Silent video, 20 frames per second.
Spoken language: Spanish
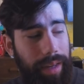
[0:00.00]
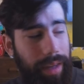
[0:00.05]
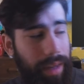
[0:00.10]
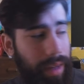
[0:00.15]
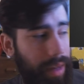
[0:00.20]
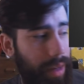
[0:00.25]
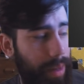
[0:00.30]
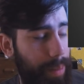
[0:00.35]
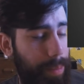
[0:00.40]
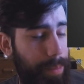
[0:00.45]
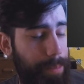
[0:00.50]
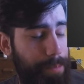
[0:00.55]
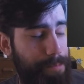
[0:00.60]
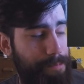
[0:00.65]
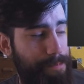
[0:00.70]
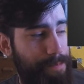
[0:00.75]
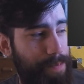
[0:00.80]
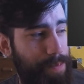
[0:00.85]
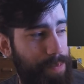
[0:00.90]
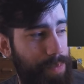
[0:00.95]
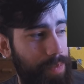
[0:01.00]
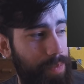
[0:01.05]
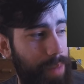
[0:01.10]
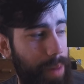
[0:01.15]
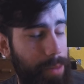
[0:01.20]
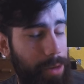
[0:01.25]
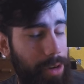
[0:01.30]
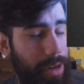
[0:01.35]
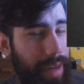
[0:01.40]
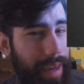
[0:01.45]
eh,
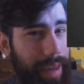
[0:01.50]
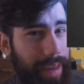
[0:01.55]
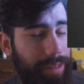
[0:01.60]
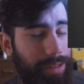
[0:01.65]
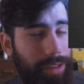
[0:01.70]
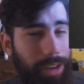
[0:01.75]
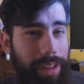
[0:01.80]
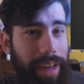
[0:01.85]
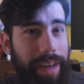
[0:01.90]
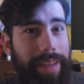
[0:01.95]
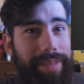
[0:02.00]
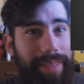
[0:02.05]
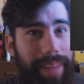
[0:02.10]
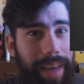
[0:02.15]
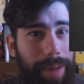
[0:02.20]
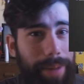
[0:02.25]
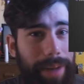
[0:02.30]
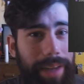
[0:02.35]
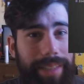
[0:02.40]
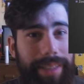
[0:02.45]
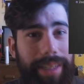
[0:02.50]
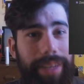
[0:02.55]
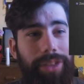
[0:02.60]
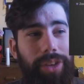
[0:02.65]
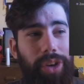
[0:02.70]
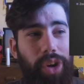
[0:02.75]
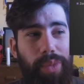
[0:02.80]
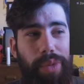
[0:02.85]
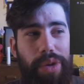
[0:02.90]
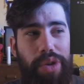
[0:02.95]
vemos que Zodiac sigue
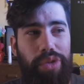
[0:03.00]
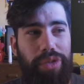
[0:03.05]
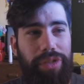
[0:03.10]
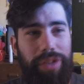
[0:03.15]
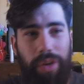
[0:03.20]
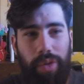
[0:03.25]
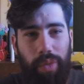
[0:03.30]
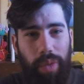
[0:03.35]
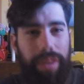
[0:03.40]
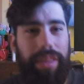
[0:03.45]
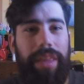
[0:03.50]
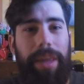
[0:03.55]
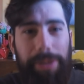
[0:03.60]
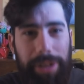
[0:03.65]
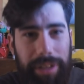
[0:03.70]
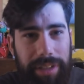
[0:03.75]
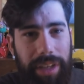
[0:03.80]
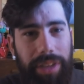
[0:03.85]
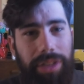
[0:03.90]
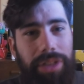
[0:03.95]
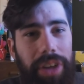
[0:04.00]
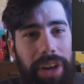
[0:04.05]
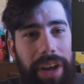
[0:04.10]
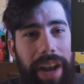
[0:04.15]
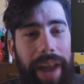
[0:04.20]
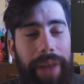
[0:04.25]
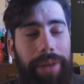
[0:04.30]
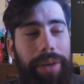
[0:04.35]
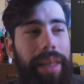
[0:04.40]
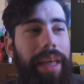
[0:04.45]
apareciendo como en un 50%
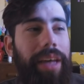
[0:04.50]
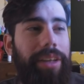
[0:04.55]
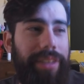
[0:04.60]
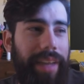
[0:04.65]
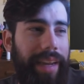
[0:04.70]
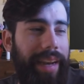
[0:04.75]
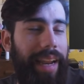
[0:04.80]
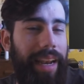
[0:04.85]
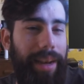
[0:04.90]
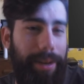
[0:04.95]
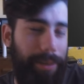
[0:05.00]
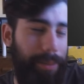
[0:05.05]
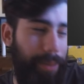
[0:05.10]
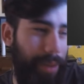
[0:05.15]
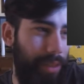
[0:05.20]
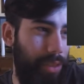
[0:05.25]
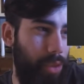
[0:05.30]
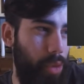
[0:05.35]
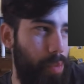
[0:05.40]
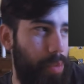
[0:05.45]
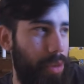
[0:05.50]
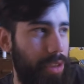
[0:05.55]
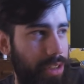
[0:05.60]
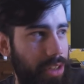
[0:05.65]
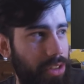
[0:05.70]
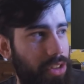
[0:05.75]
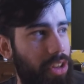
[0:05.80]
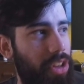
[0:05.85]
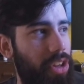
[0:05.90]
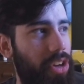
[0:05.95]
de la rueda, o sea, en el
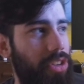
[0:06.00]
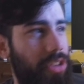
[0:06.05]
21% de